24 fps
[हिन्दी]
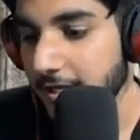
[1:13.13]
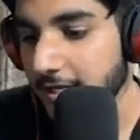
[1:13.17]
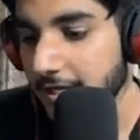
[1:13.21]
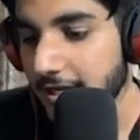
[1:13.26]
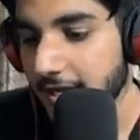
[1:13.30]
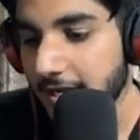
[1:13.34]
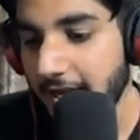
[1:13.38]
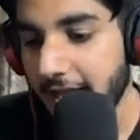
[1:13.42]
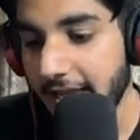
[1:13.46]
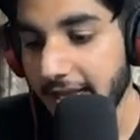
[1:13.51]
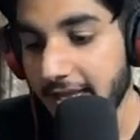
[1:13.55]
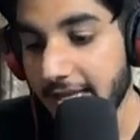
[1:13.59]

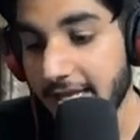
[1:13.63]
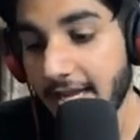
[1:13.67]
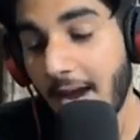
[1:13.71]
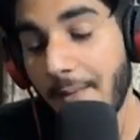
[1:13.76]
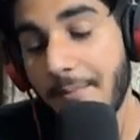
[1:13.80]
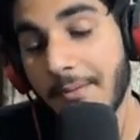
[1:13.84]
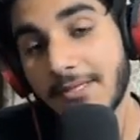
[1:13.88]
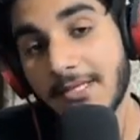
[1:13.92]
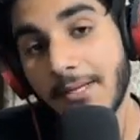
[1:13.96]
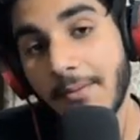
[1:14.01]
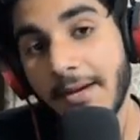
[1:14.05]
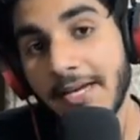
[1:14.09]
लाइक क्या
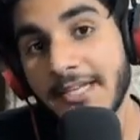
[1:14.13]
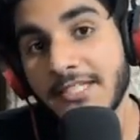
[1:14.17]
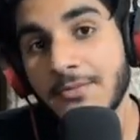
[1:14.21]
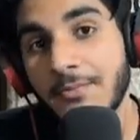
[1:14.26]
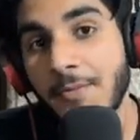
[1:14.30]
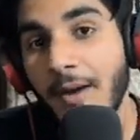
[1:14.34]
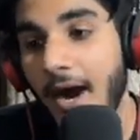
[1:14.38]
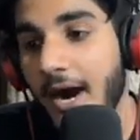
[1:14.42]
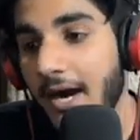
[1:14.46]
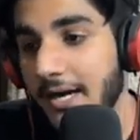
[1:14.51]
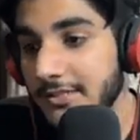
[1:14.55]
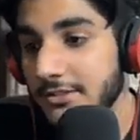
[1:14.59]
पता भाई इसमें
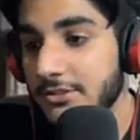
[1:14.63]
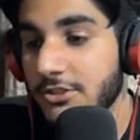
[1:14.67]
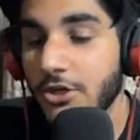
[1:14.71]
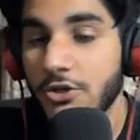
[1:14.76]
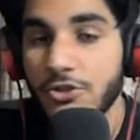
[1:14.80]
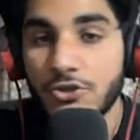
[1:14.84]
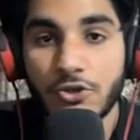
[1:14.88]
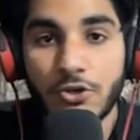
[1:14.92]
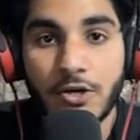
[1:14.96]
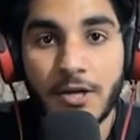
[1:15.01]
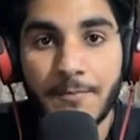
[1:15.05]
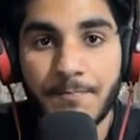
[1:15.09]
आंसर्स
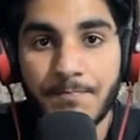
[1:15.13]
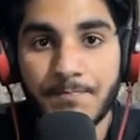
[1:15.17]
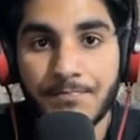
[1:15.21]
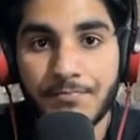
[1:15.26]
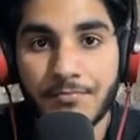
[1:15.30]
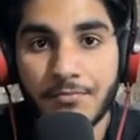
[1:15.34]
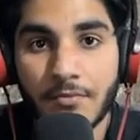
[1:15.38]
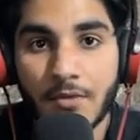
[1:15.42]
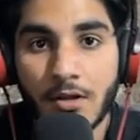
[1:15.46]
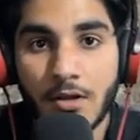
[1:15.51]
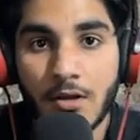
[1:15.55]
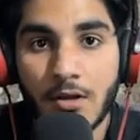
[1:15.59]
होए
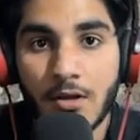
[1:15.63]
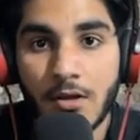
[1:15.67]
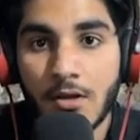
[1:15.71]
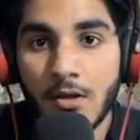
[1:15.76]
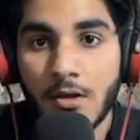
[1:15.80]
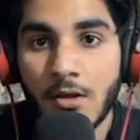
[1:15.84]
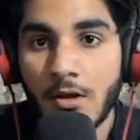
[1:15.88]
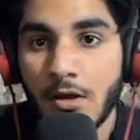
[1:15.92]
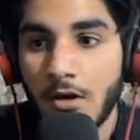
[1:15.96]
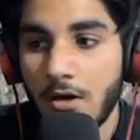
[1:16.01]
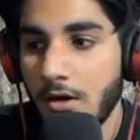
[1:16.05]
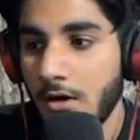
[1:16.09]

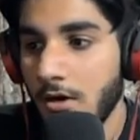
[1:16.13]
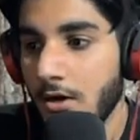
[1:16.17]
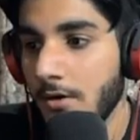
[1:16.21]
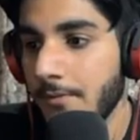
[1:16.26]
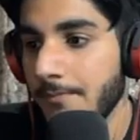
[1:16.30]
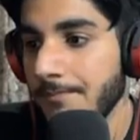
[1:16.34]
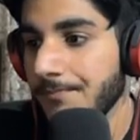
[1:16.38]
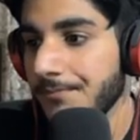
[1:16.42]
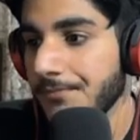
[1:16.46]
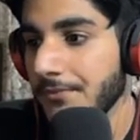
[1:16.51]
um,